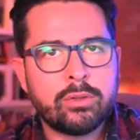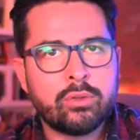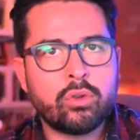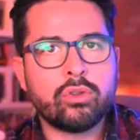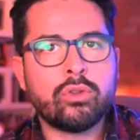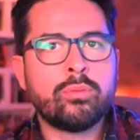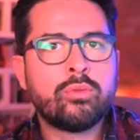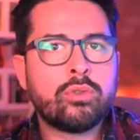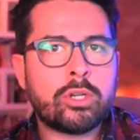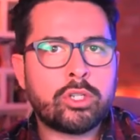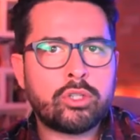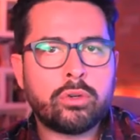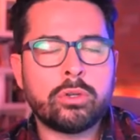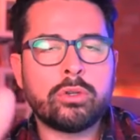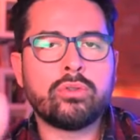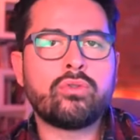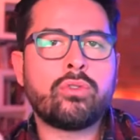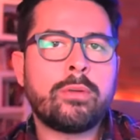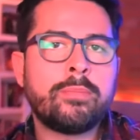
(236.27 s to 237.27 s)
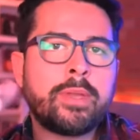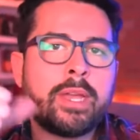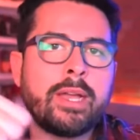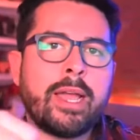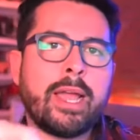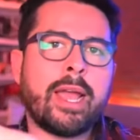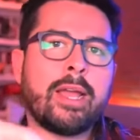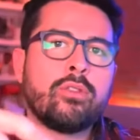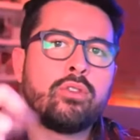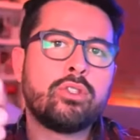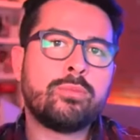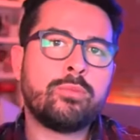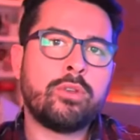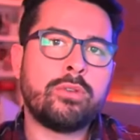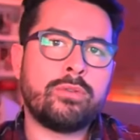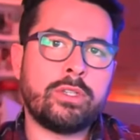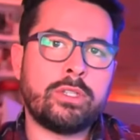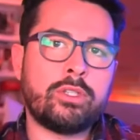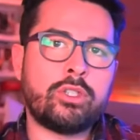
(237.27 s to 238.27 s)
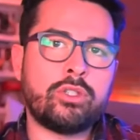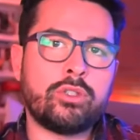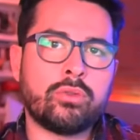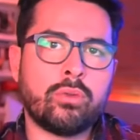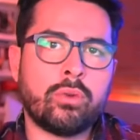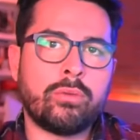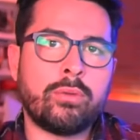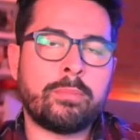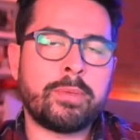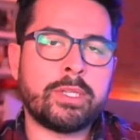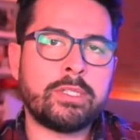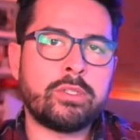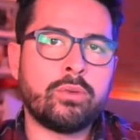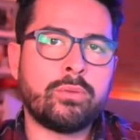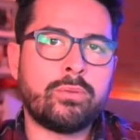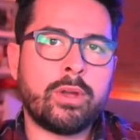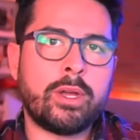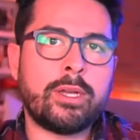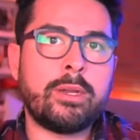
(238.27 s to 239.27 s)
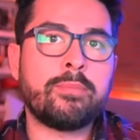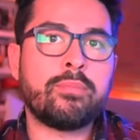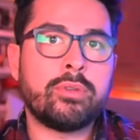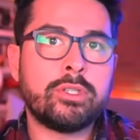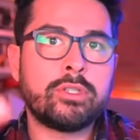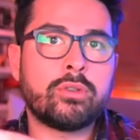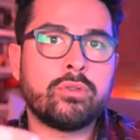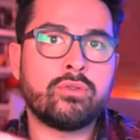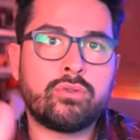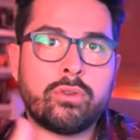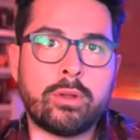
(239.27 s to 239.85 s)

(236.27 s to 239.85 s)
Todo mundo achou que o Trump ia ganhar 2020 de novo a Pensilvânia, por isso que o